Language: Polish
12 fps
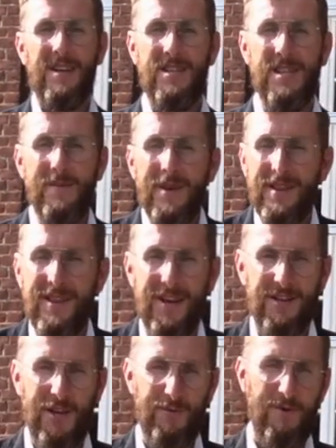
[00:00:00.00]
Niemniej
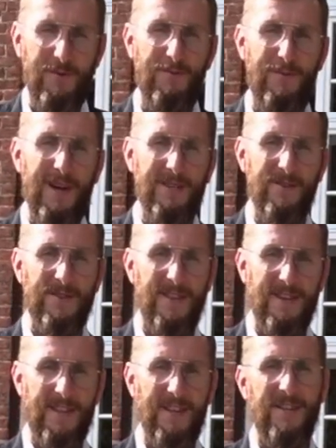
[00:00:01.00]
jednak chciałbym bardzo
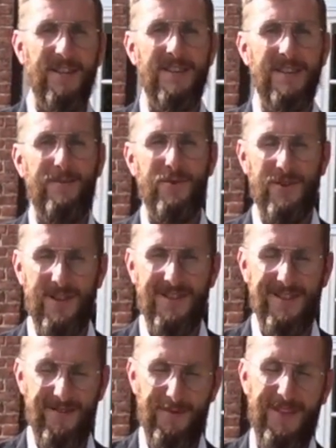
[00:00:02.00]
serdecznie za
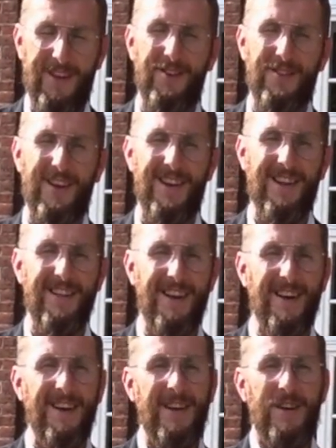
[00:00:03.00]
pośrednictwem tego nagrania